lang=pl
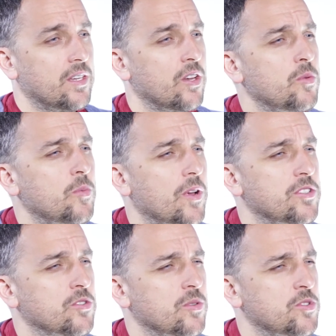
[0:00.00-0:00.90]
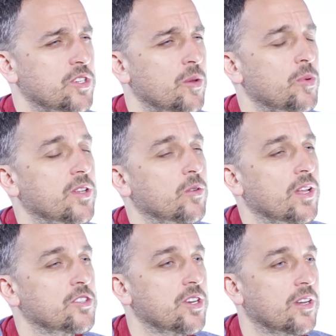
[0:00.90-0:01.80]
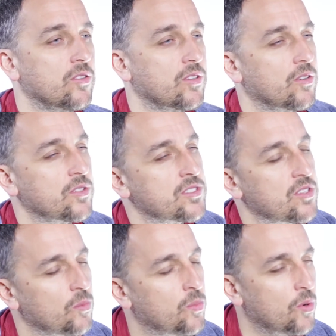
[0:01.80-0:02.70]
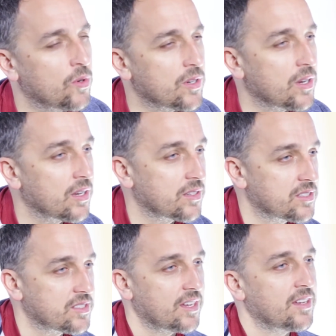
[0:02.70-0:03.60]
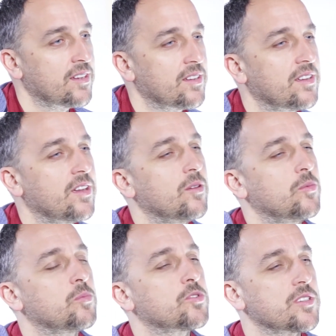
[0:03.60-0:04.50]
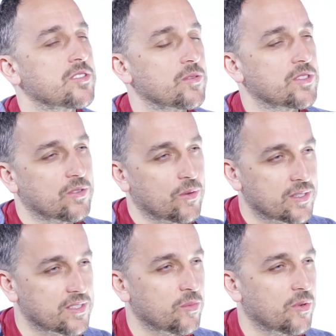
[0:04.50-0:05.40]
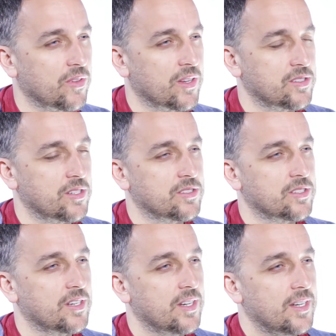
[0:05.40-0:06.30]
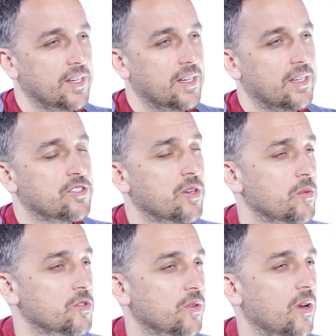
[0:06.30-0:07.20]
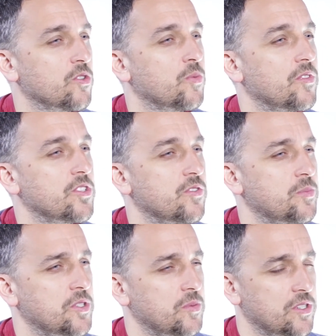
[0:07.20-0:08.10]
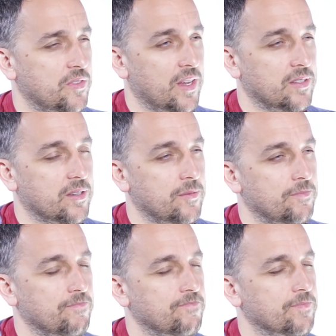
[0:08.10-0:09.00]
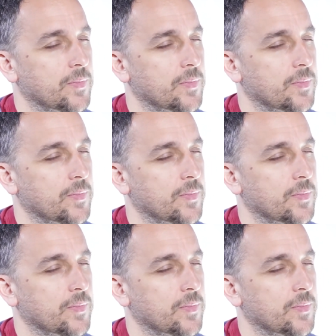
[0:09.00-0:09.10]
I on mi powiedział, żebym się nie pytał dlaczego, tylko co Bóg chce mi przez tą sytuację powiedzieć i żebym szukał odpowiedzi w Piśmie Świętym.